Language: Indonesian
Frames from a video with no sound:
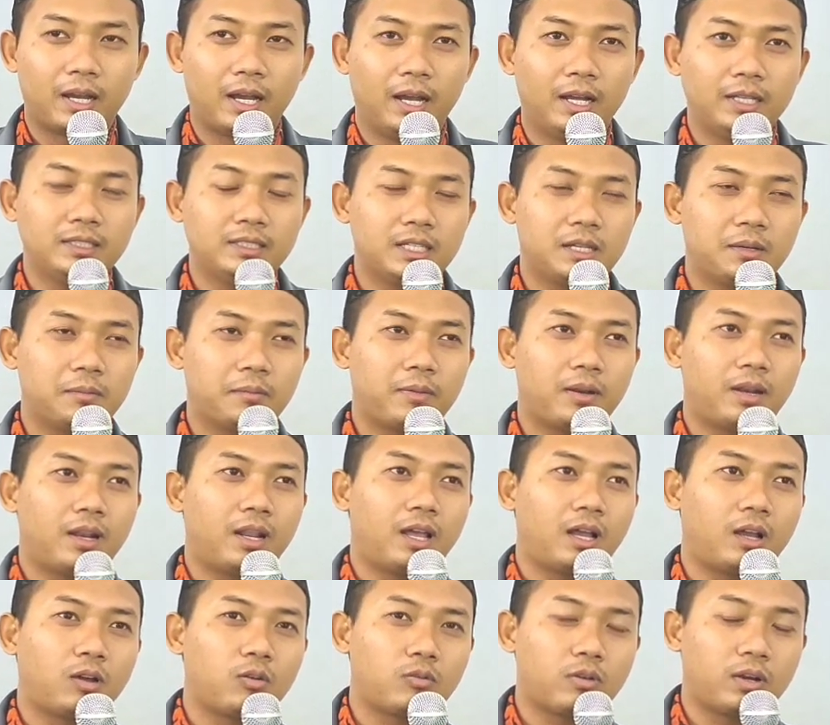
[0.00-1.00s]
hanya
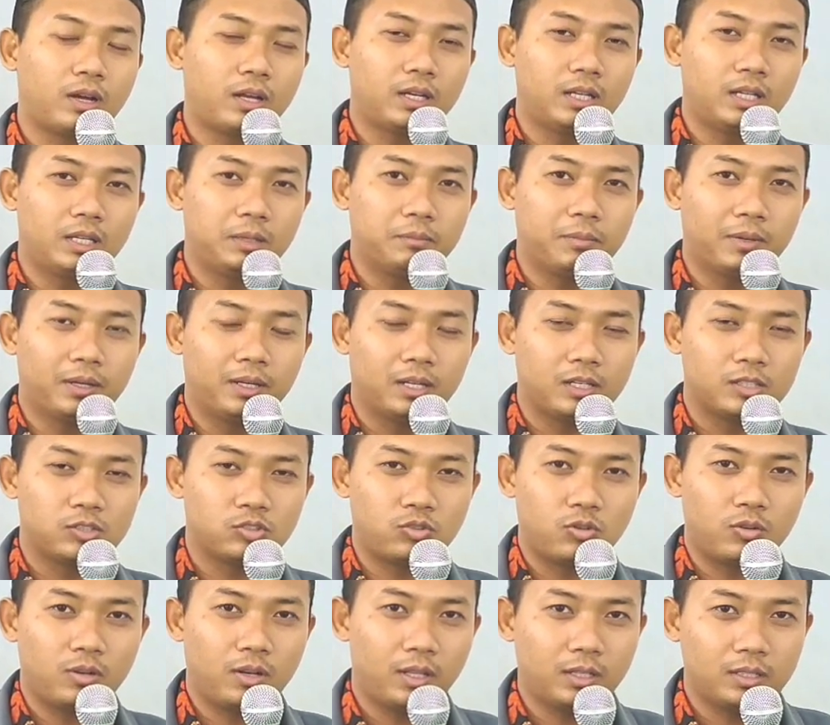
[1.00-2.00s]
melakukan ibadah
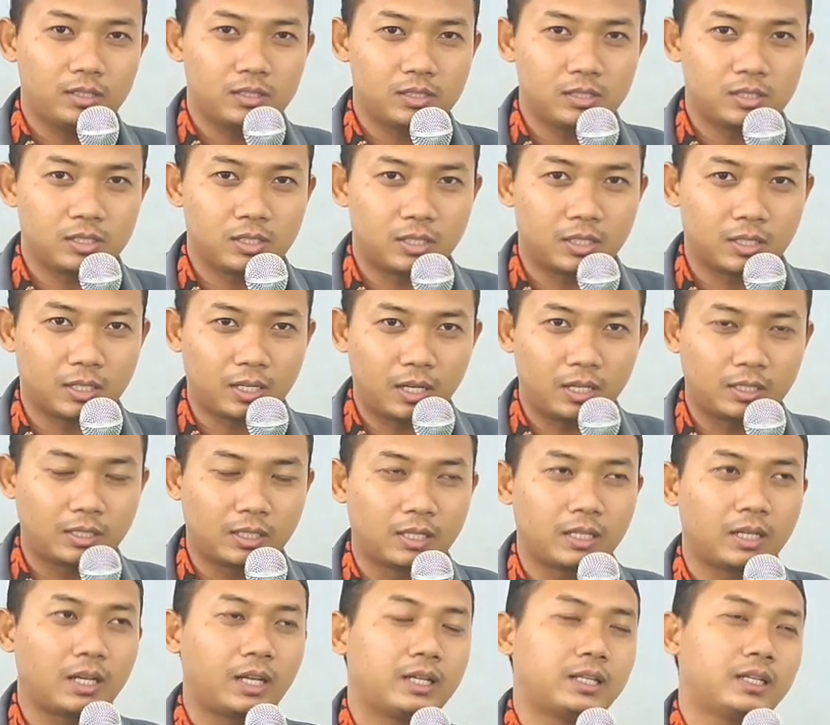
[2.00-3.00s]
sholat, sedekah
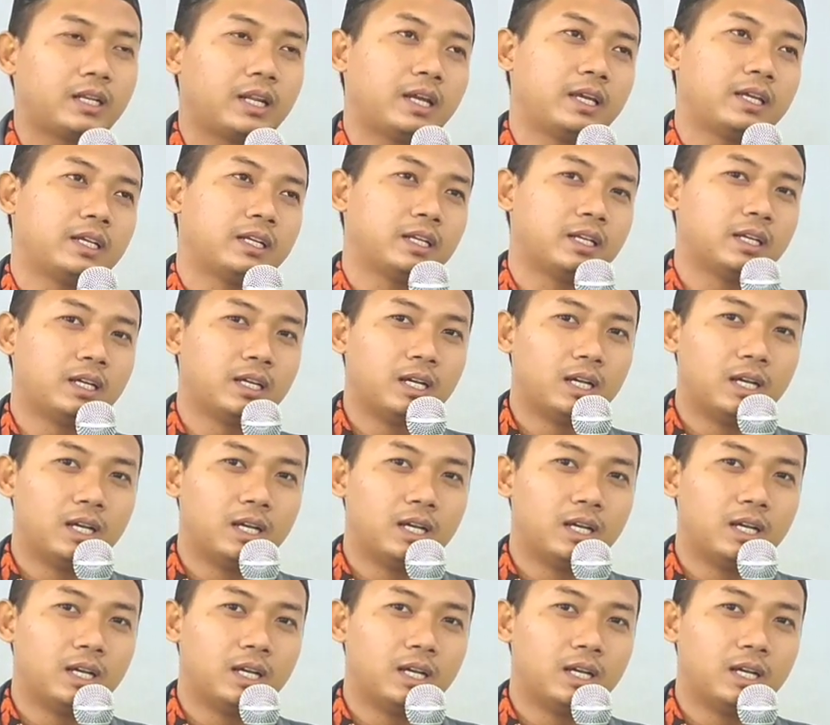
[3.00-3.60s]
dan lain-lain.